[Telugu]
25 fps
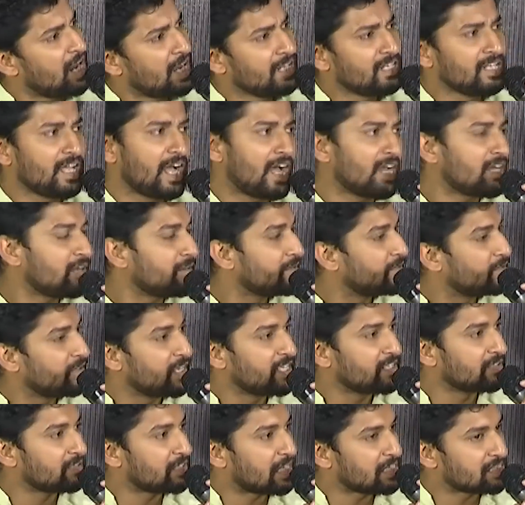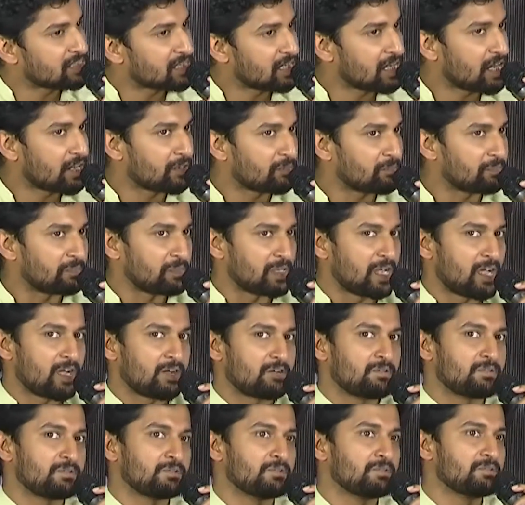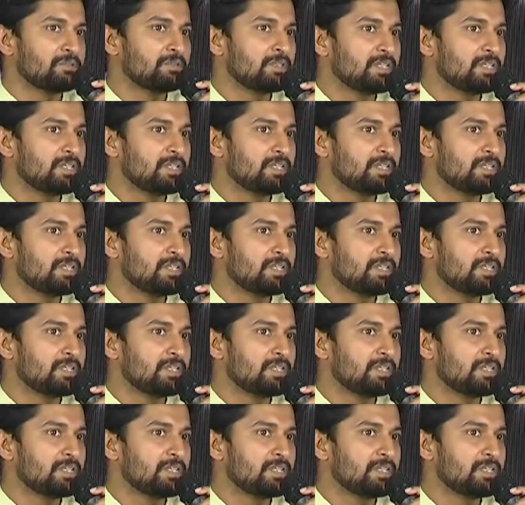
అదే లేదు అసలు నాకు నాకు